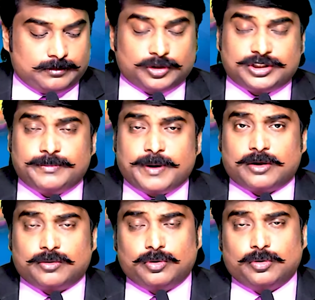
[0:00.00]
మొదటి
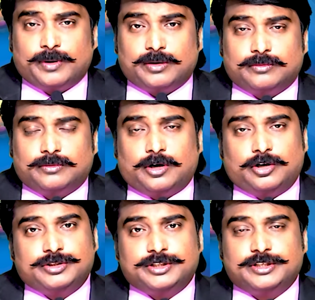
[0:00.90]
భాగంలో మనం
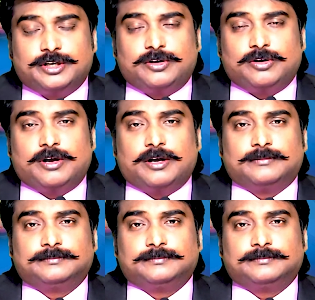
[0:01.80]
ఆలోచించినట్లుగా